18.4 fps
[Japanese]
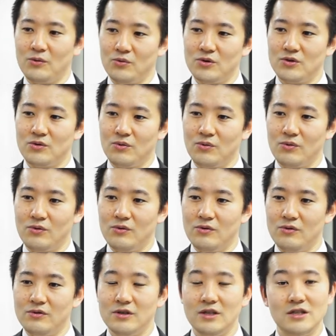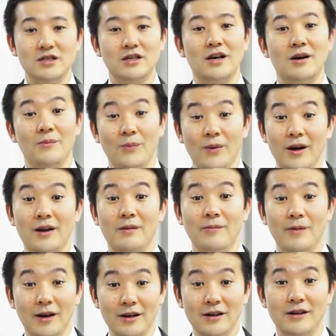どうでしょう2時間も
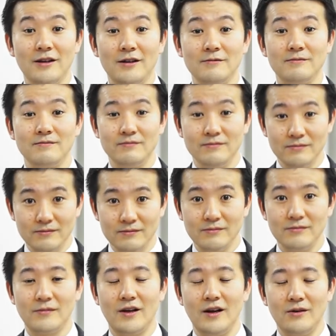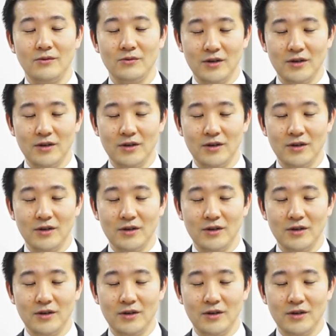あれば、うん、